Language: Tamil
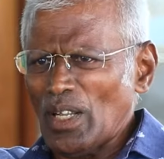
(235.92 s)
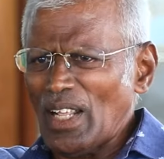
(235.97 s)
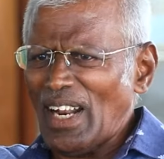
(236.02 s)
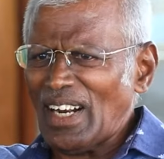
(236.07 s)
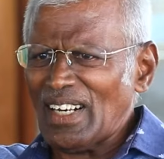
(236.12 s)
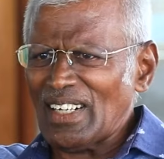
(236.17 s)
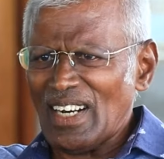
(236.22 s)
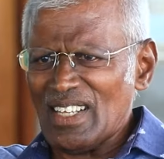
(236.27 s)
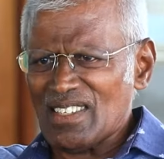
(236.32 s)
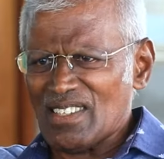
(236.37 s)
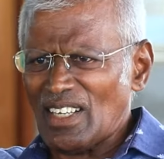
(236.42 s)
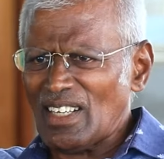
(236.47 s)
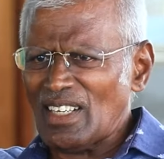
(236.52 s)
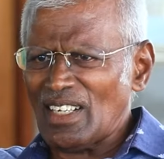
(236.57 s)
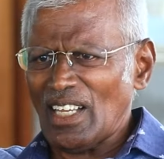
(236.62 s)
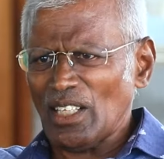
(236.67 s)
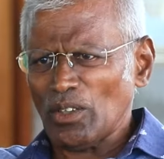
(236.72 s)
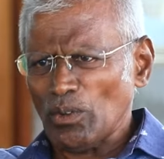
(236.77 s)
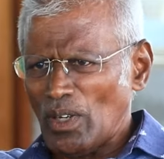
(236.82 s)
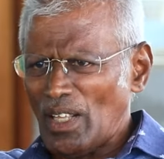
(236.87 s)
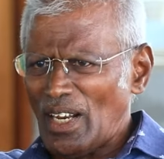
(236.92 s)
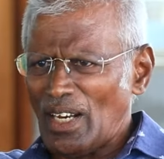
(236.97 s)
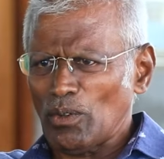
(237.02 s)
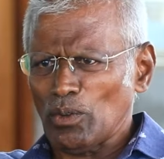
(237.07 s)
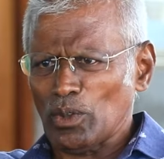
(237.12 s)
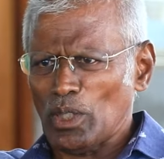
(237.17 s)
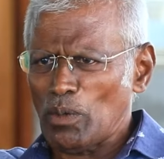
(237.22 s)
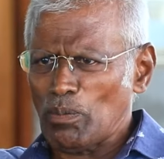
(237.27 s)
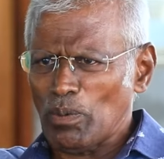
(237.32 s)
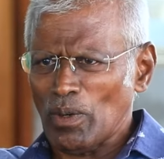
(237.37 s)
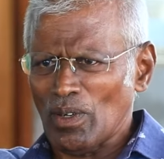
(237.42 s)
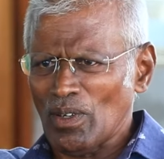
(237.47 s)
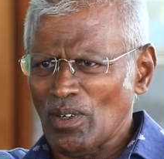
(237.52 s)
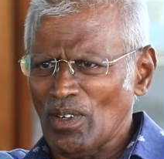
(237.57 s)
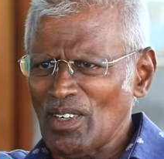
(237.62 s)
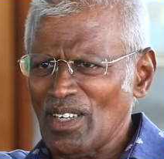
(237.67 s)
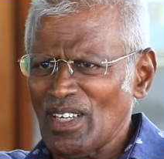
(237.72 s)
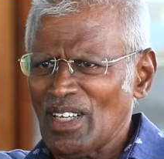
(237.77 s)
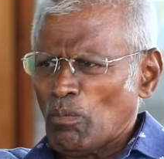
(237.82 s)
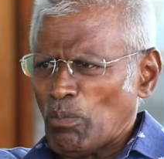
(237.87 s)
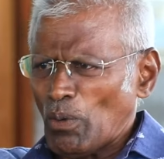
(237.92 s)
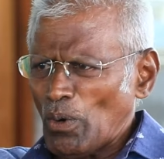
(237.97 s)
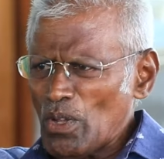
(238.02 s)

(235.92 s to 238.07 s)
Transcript: தொழிலாளர் நல்ல சங்கம்னா தொழிலாளர் உதவி பண்ணும்